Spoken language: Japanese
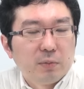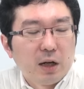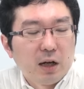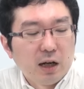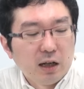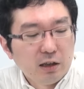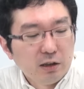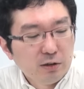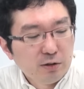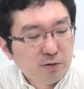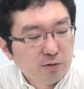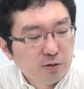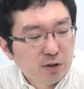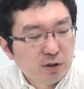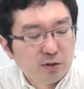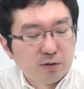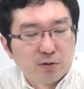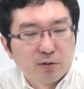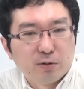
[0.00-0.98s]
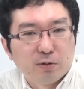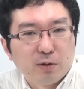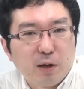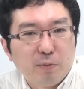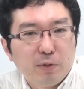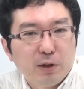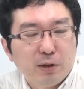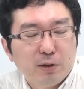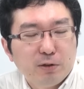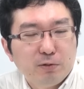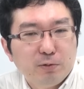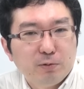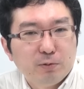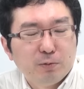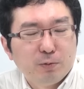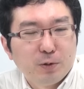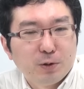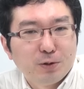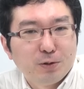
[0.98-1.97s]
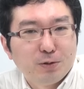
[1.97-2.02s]
まあ、あれは正直言うとアメリカの
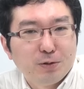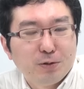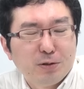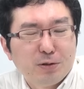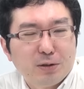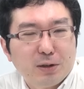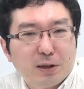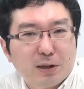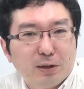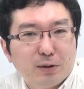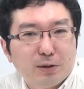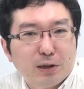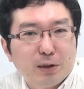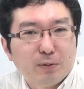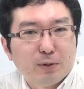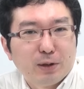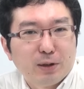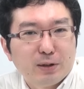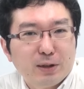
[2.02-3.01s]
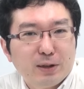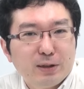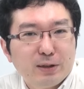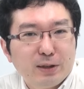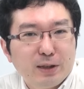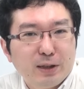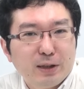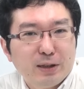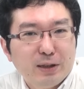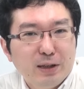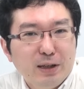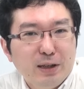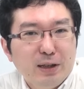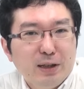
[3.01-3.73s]
ポストトゥルースなんかに比べたら全然